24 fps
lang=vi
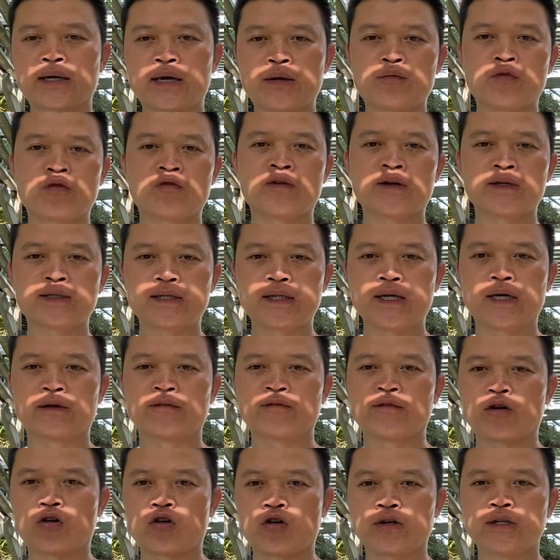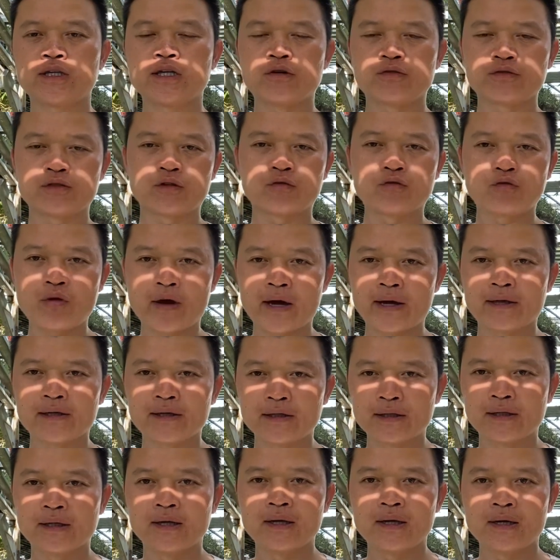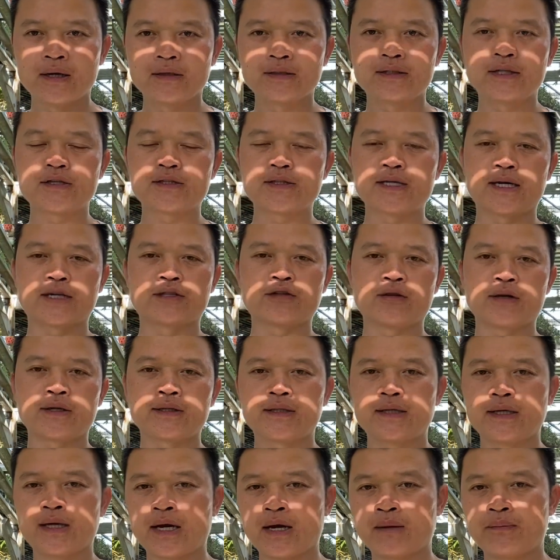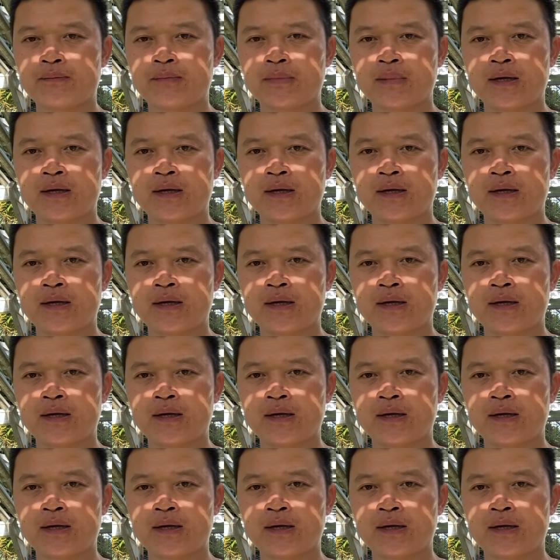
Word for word: ngày một phát triển và có nhiều giống loài hơn chia sẻ cho anh chị em